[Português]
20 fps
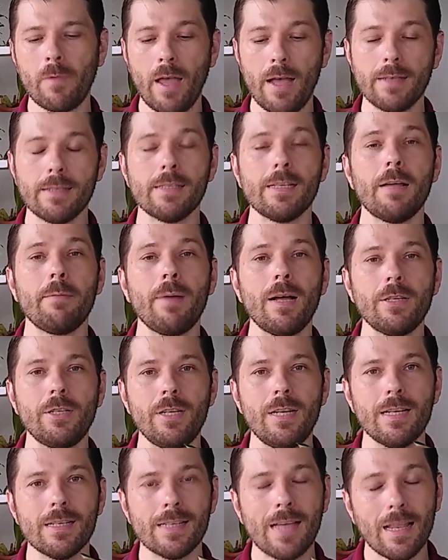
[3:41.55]
Essas
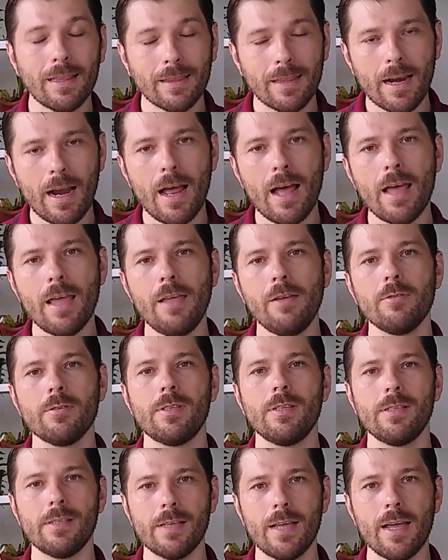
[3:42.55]
armadilhas atraem
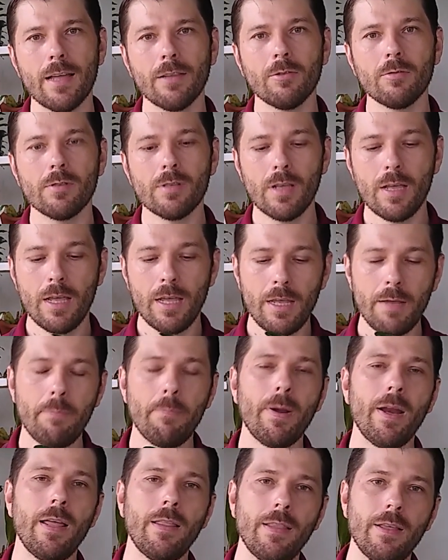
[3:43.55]
os insetos e
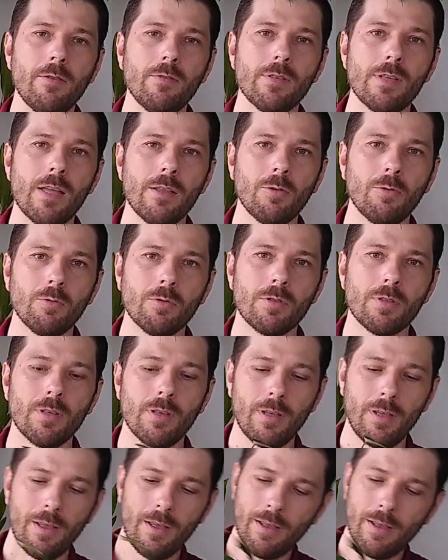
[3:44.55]
prendem os adultos,